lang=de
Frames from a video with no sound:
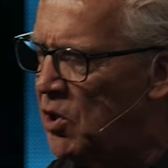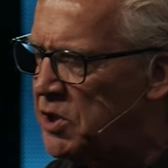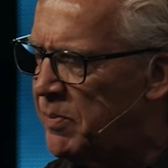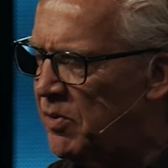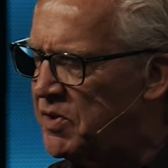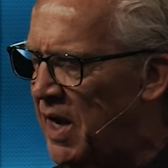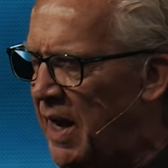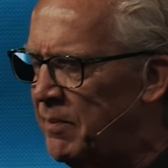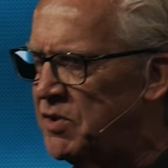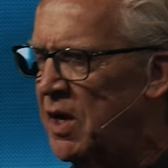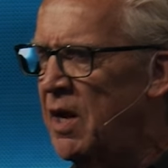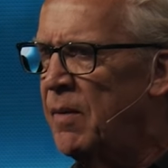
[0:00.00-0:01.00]
er eine Sache
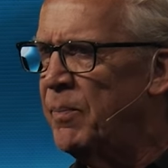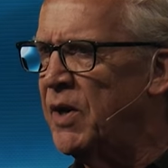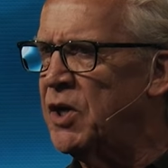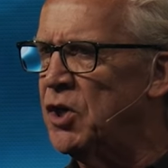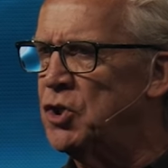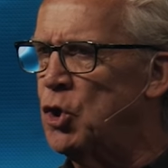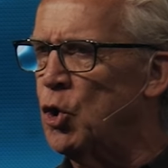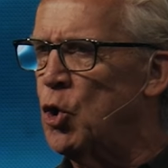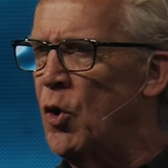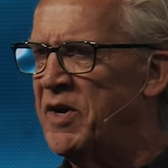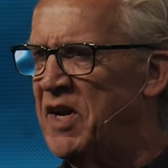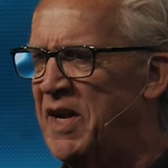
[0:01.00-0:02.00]
mehrfach, weil sie
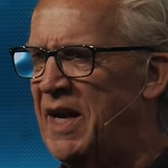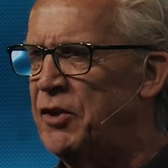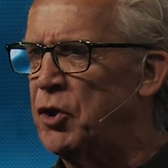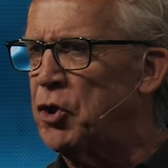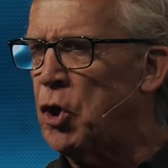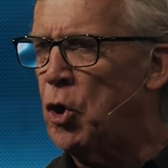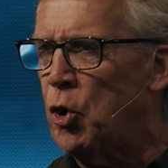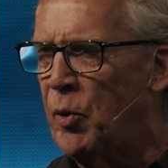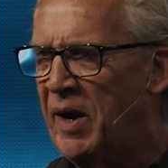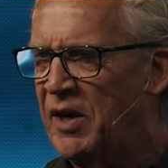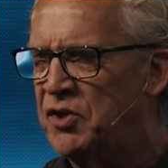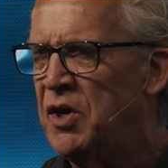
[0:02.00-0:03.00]
den Mut
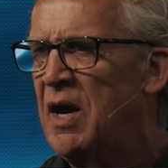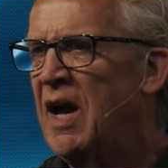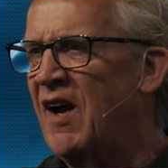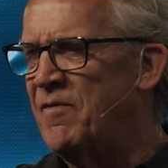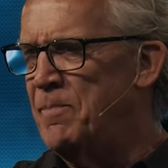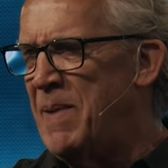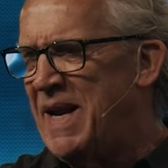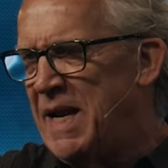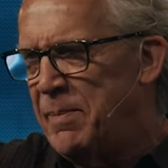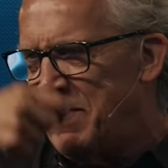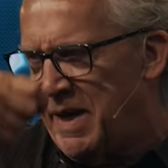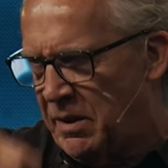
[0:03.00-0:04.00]
zahlreicher
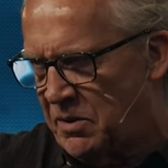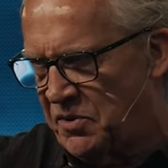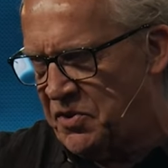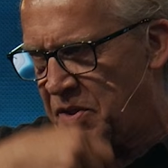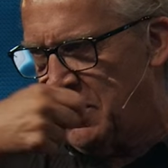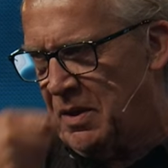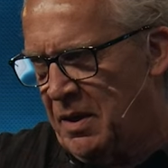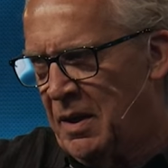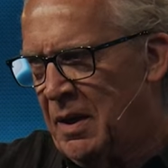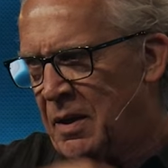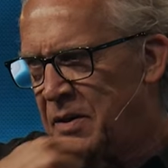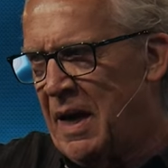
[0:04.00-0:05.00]
Mahlzeiten
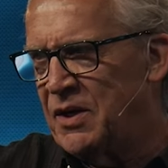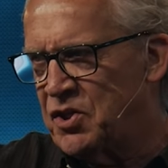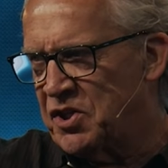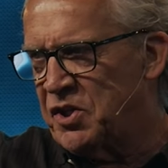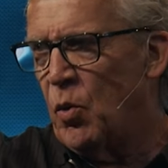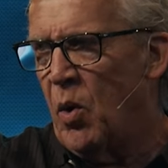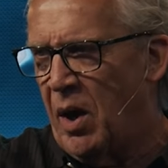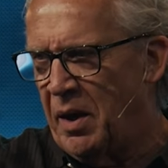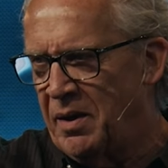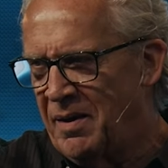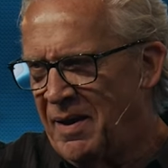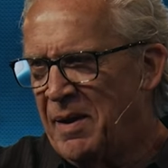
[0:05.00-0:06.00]
nicht nur einer
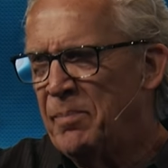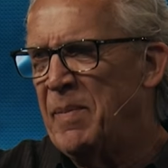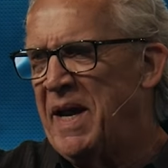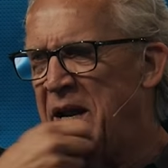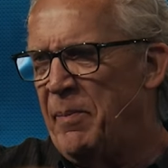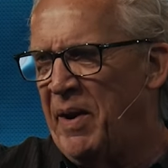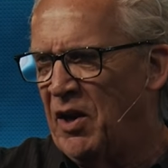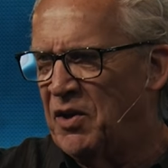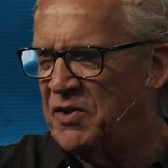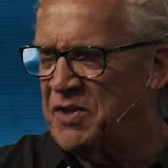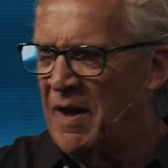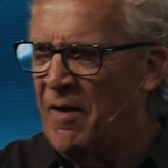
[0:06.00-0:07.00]
Mahlzeit,
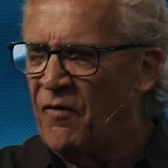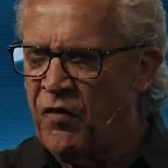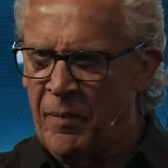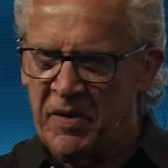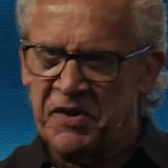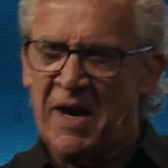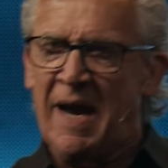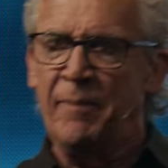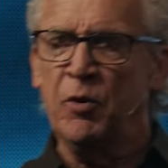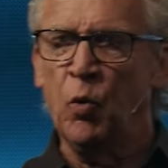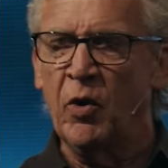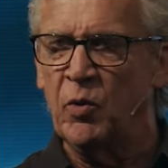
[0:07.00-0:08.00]
brauchen von dem
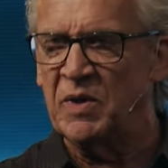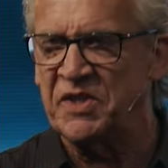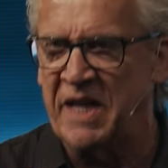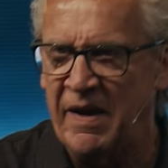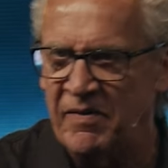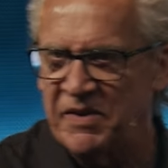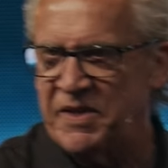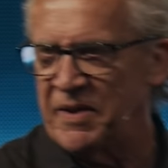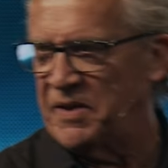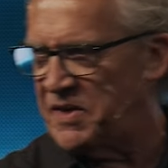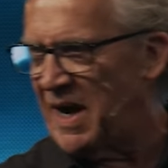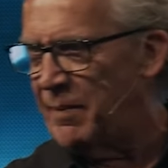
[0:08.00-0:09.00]
Zeitpunkt, zu dem das
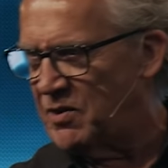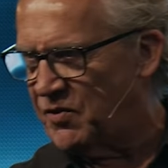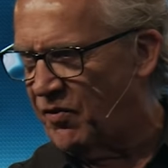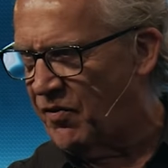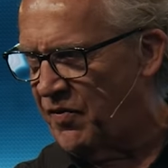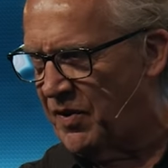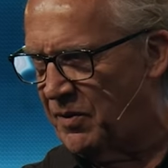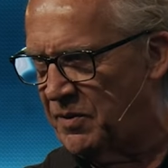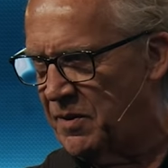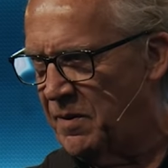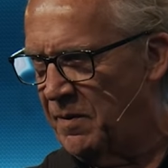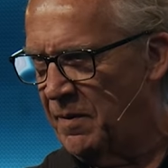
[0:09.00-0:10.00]
Wort gegeben wurde,
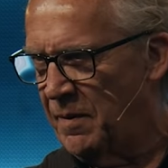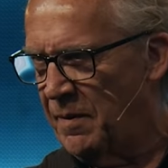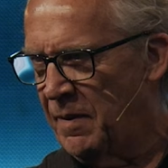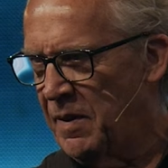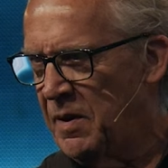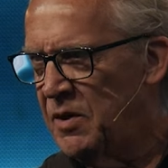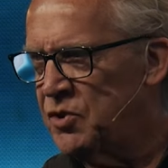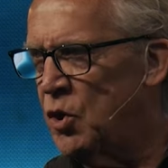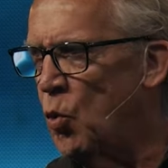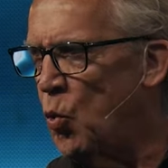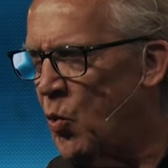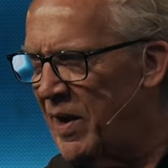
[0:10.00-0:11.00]
bis es sich erfüllt.
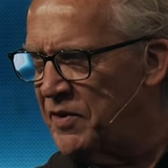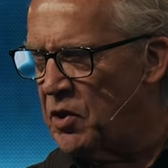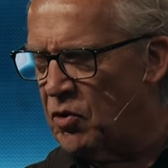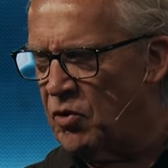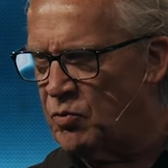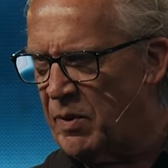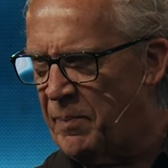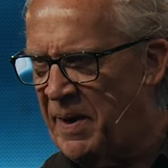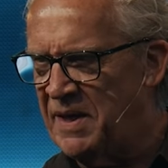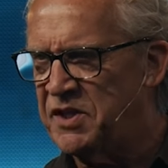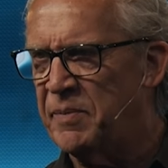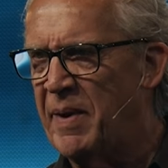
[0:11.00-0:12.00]
Wenn der
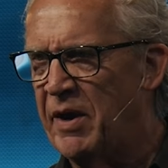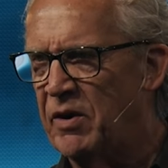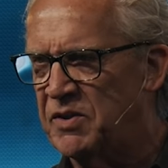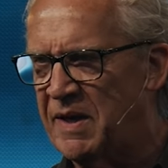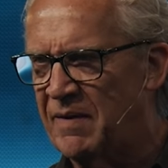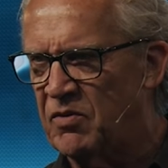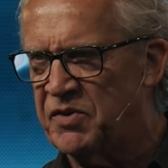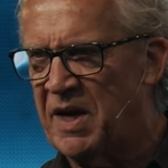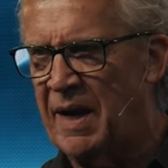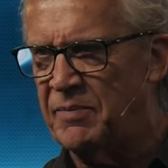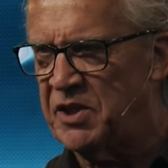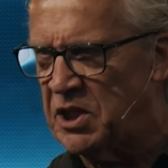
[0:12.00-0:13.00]
Herr eine Sache mehrmals
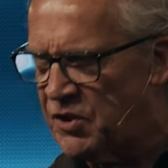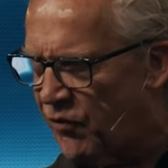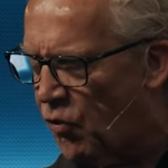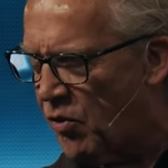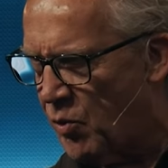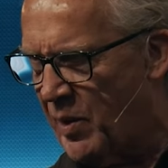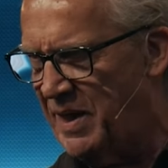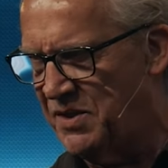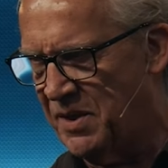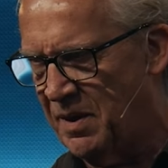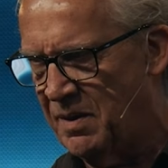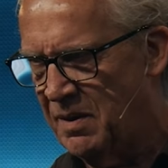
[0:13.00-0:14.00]
wiederholt, hat das einen
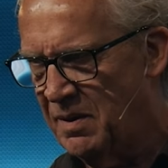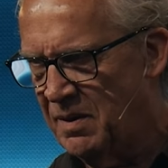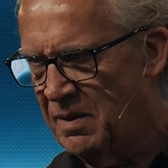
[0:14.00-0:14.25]
Grund.